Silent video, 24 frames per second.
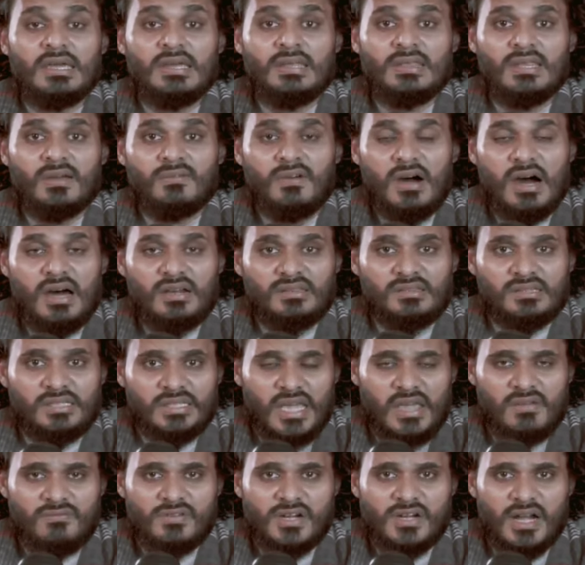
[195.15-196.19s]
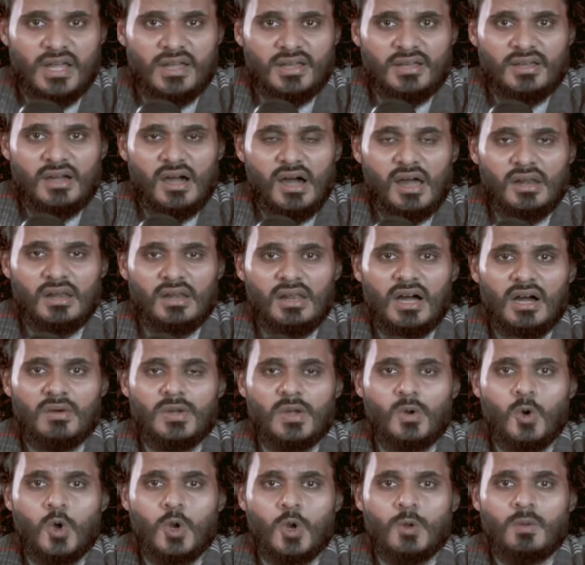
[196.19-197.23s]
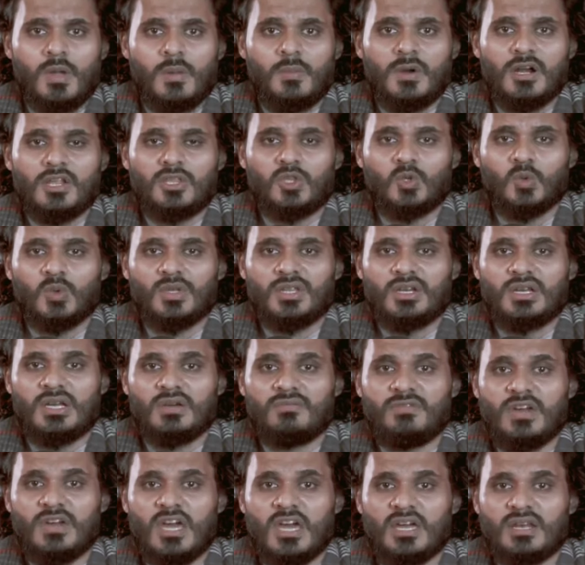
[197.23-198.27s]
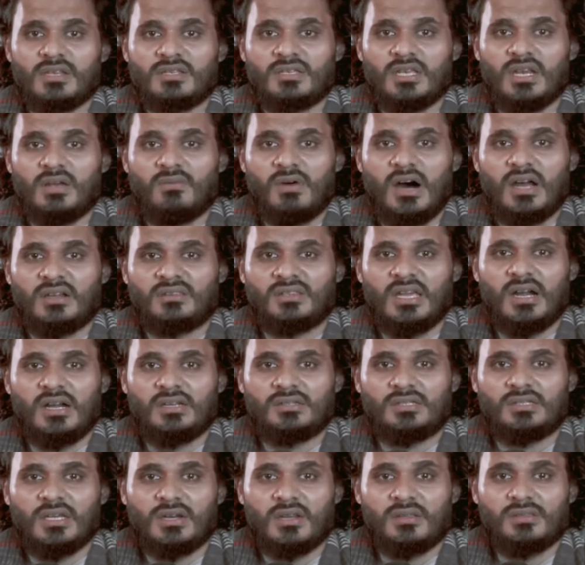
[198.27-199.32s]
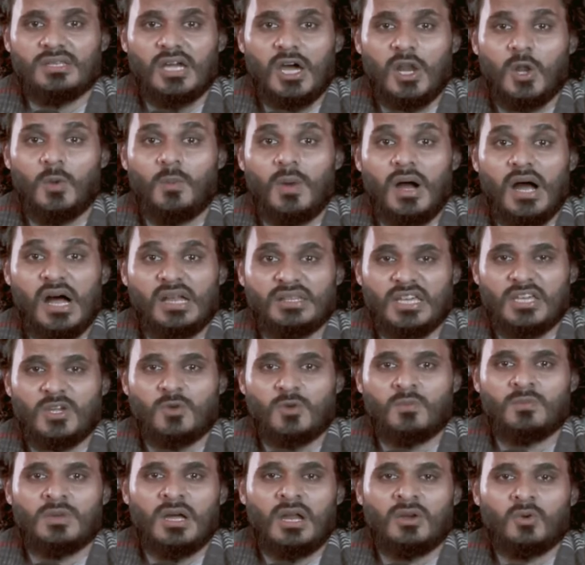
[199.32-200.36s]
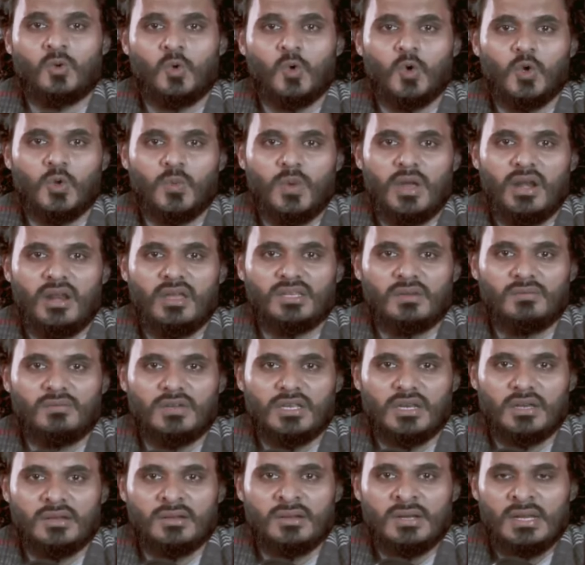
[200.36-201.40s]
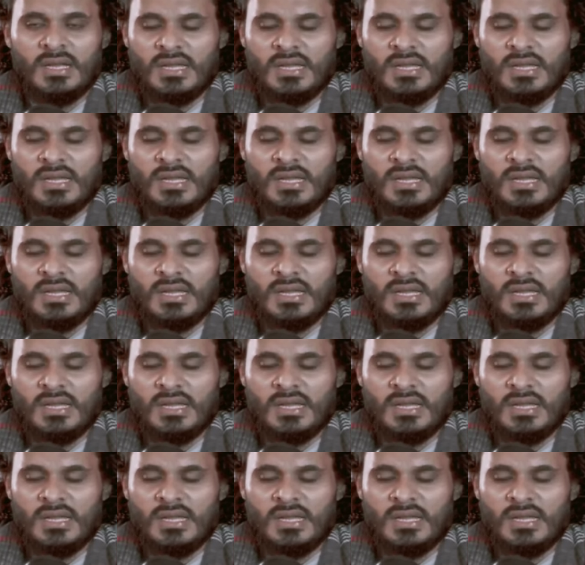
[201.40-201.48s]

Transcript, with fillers: இந்த வார்த்தையை விட அல்லாஹுவை ஒருமைப்படுத்துவதற்கு வேறு சில வார்த்தைகள் தெரிந்தாலும் அதையும் நான் கூறுவேனே தவிர